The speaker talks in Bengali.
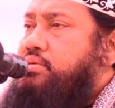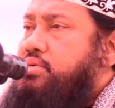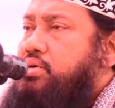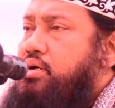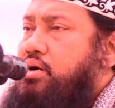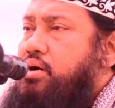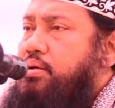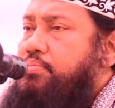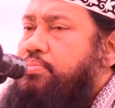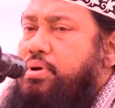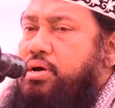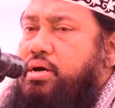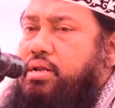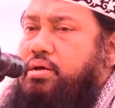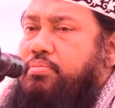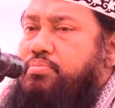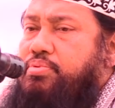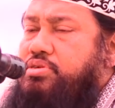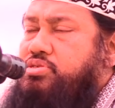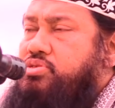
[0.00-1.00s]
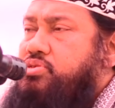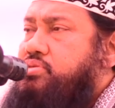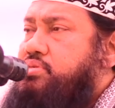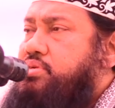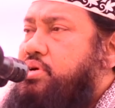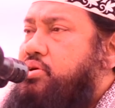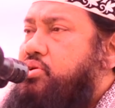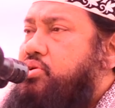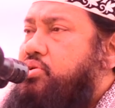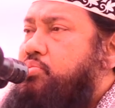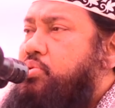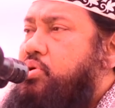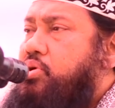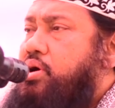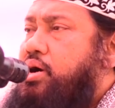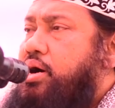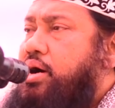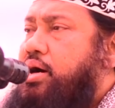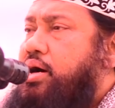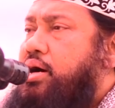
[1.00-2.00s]
সবখানে প্রশংসা করব
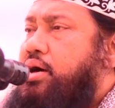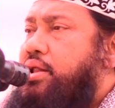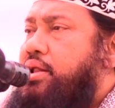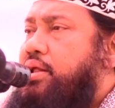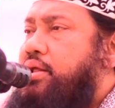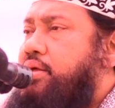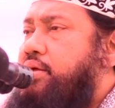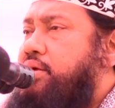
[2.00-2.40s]
কার